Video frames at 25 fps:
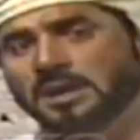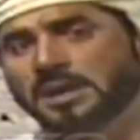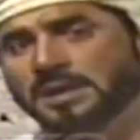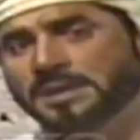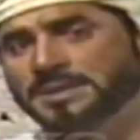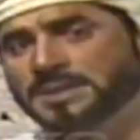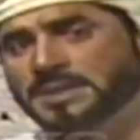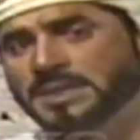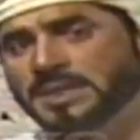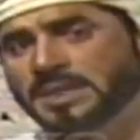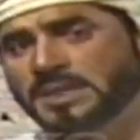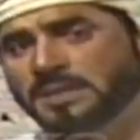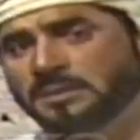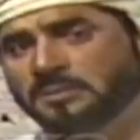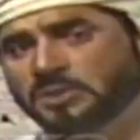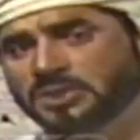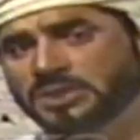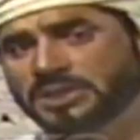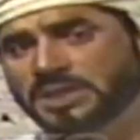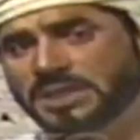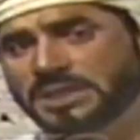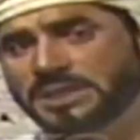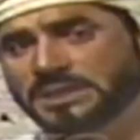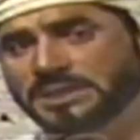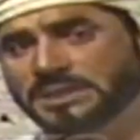اعزائي
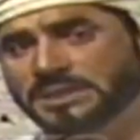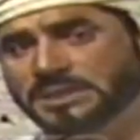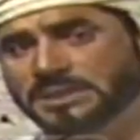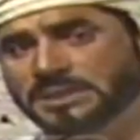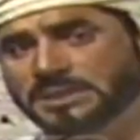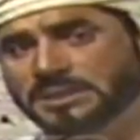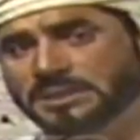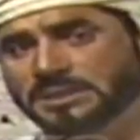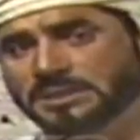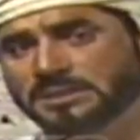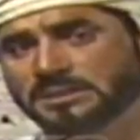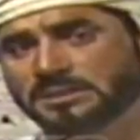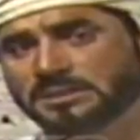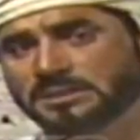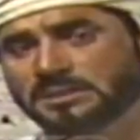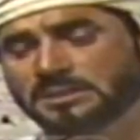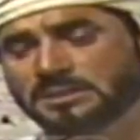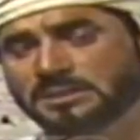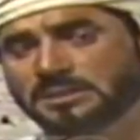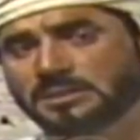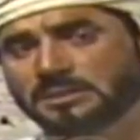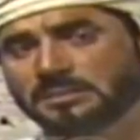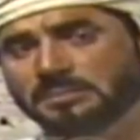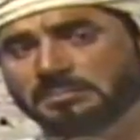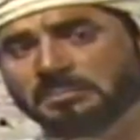المشاهدين
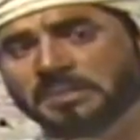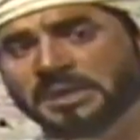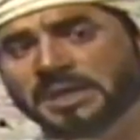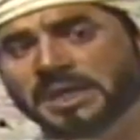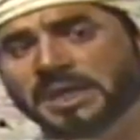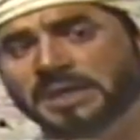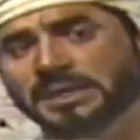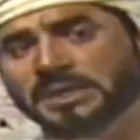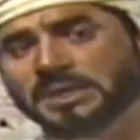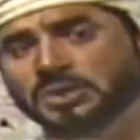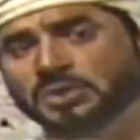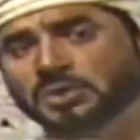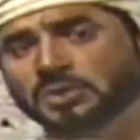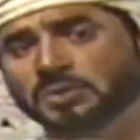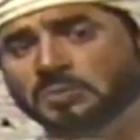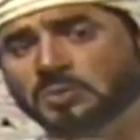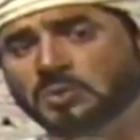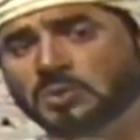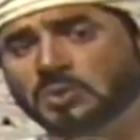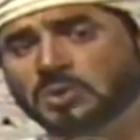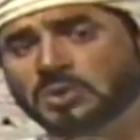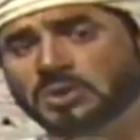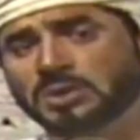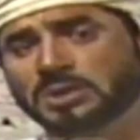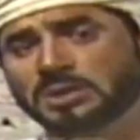من هذا
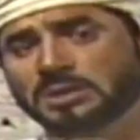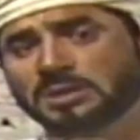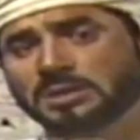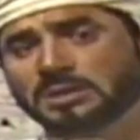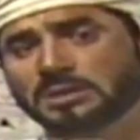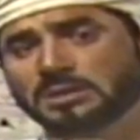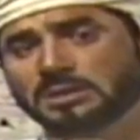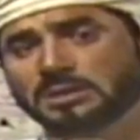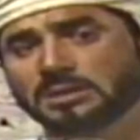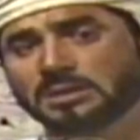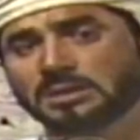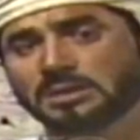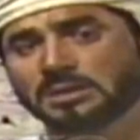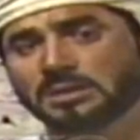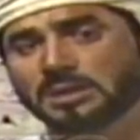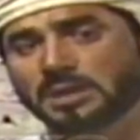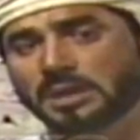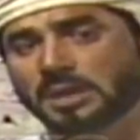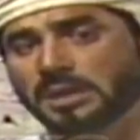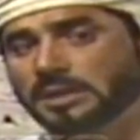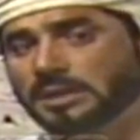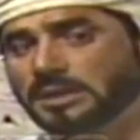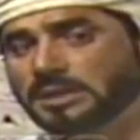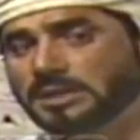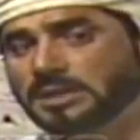الشموخ
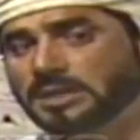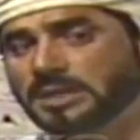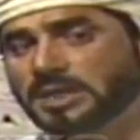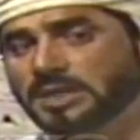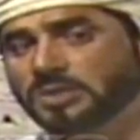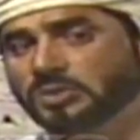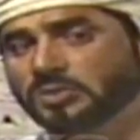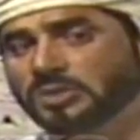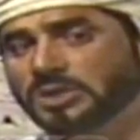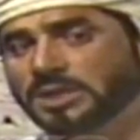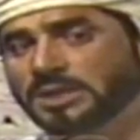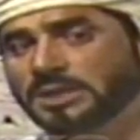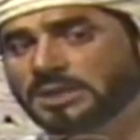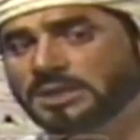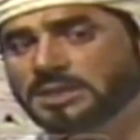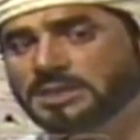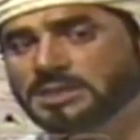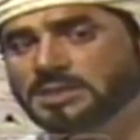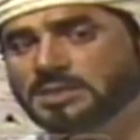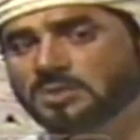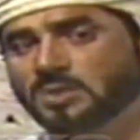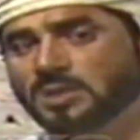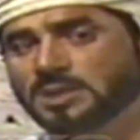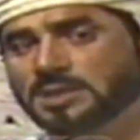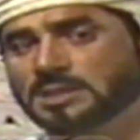الذي لا يدانيه
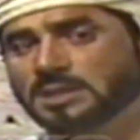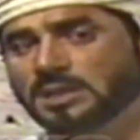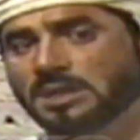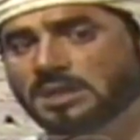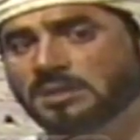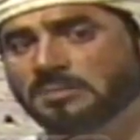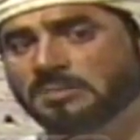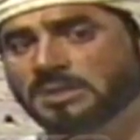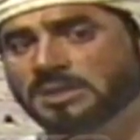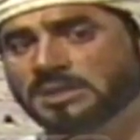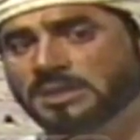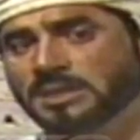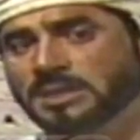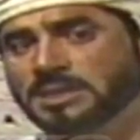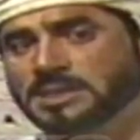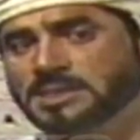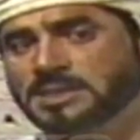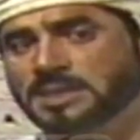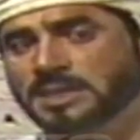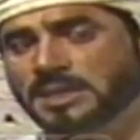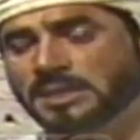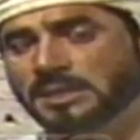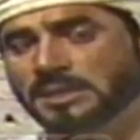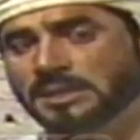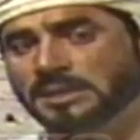سوى صلابه
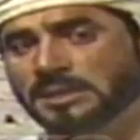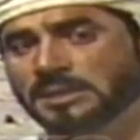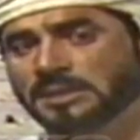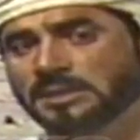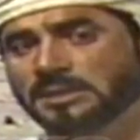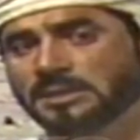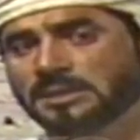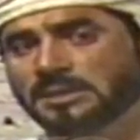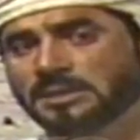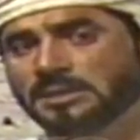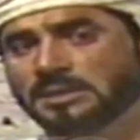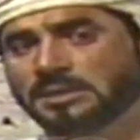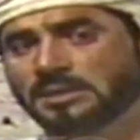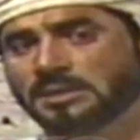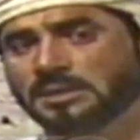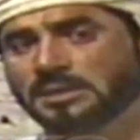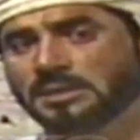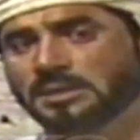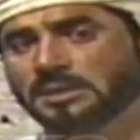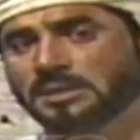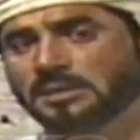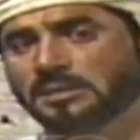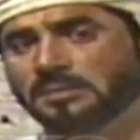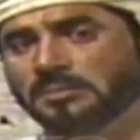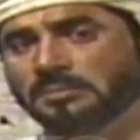الانسان
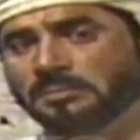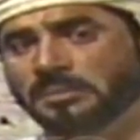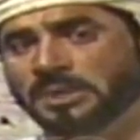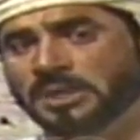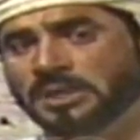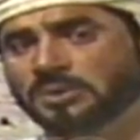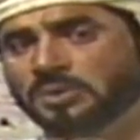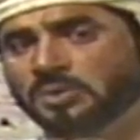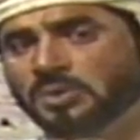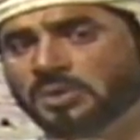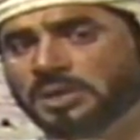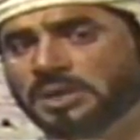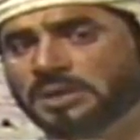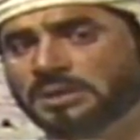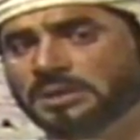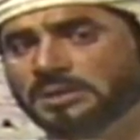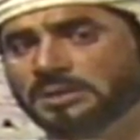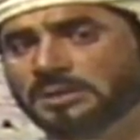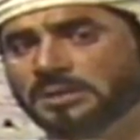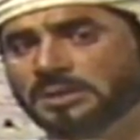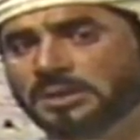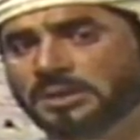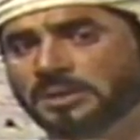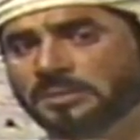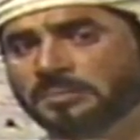من التراث
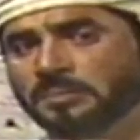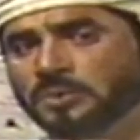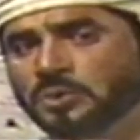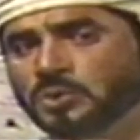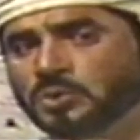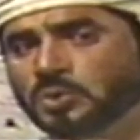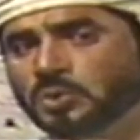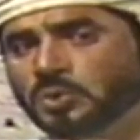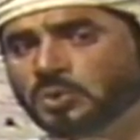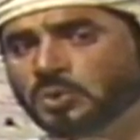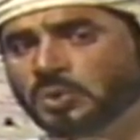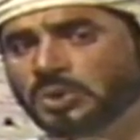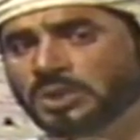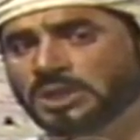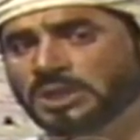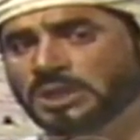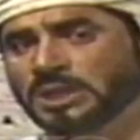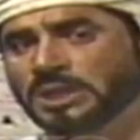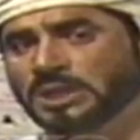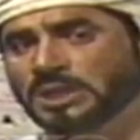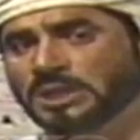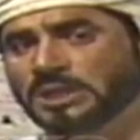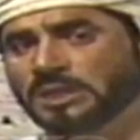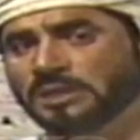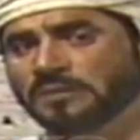الضارب
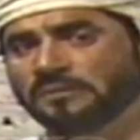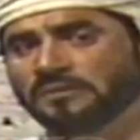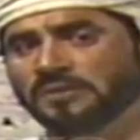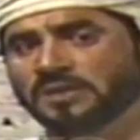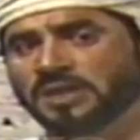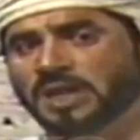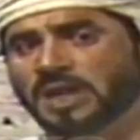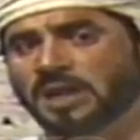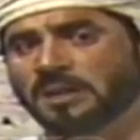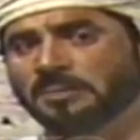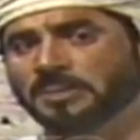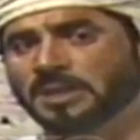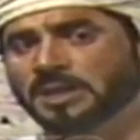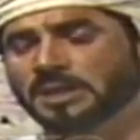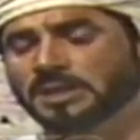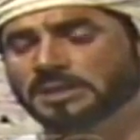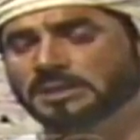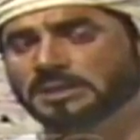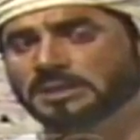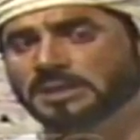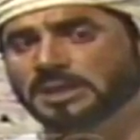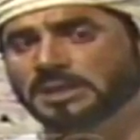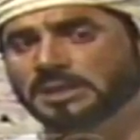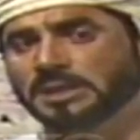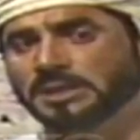بجذوره في اعماق
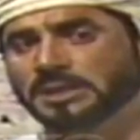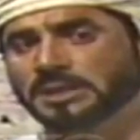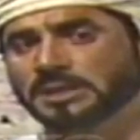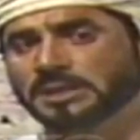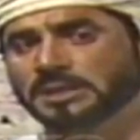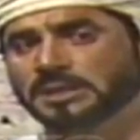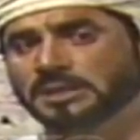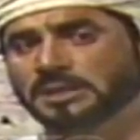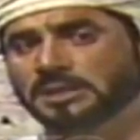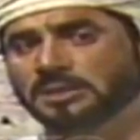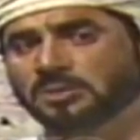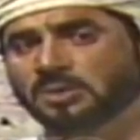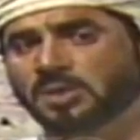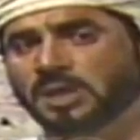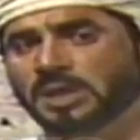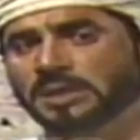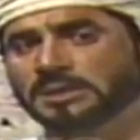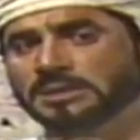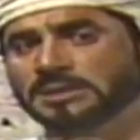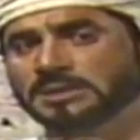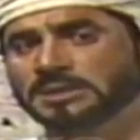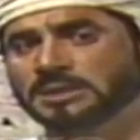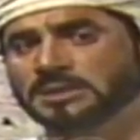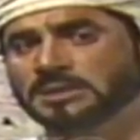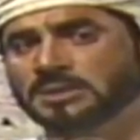التاريخ
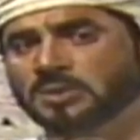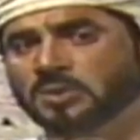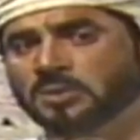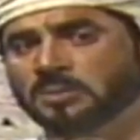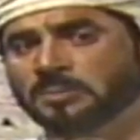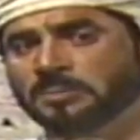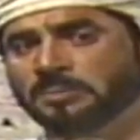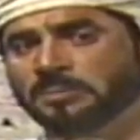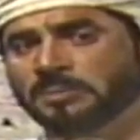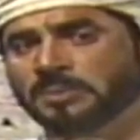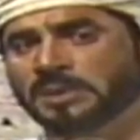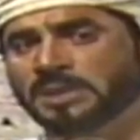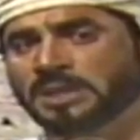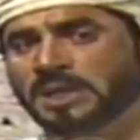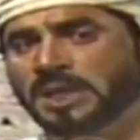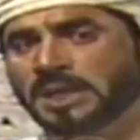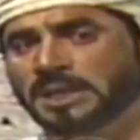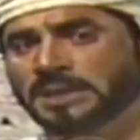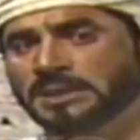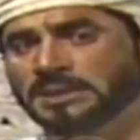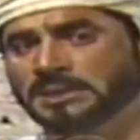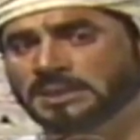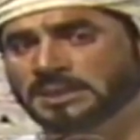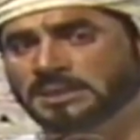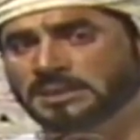نحييكم
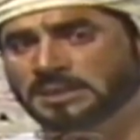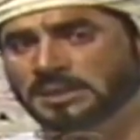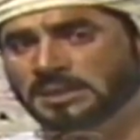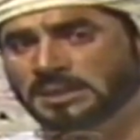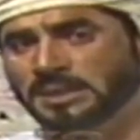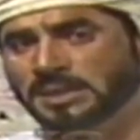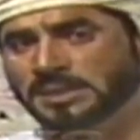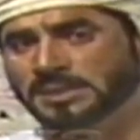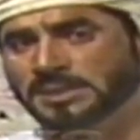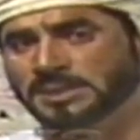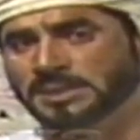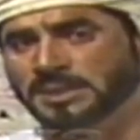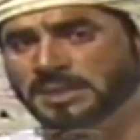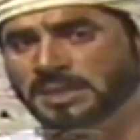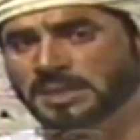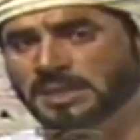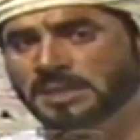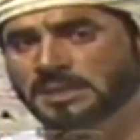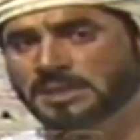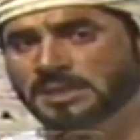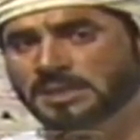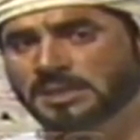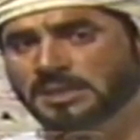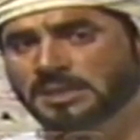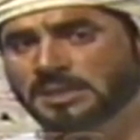تحيه اصيله
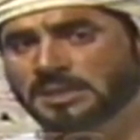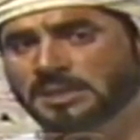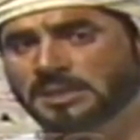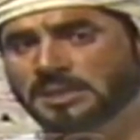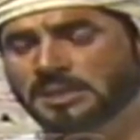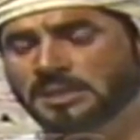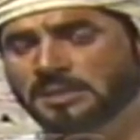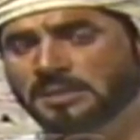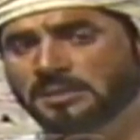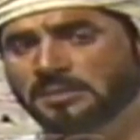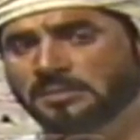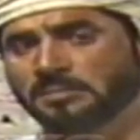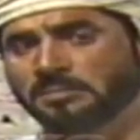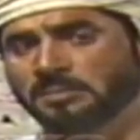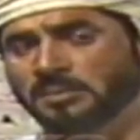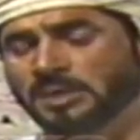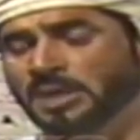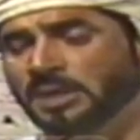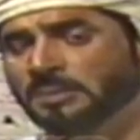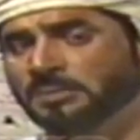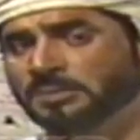من